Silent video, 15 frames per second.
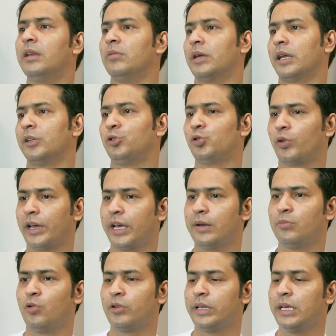মিলবে না
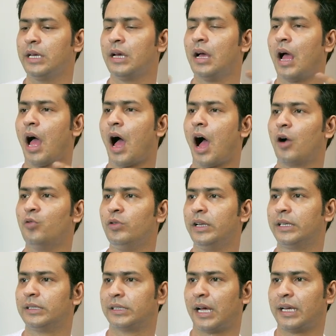চোখের মনি
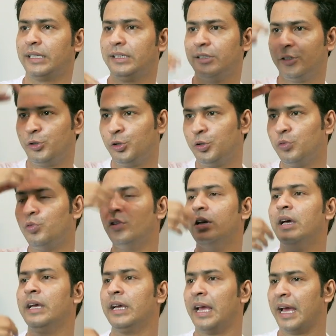আঙুলের সাইজ চুল
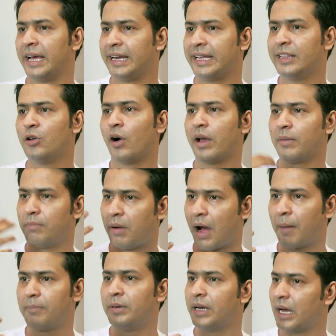হৃদয়
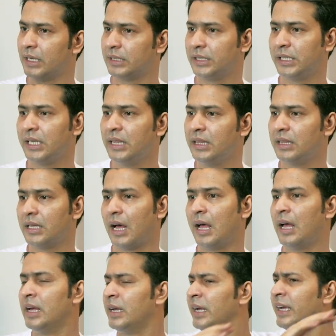ভাবনা চিন্তা
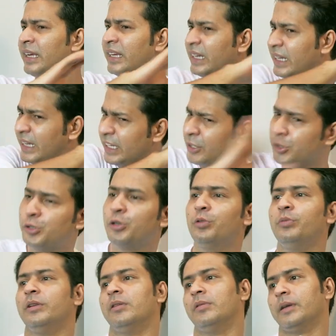কিচ্ছু
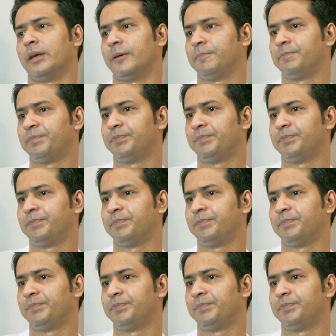মিলবে না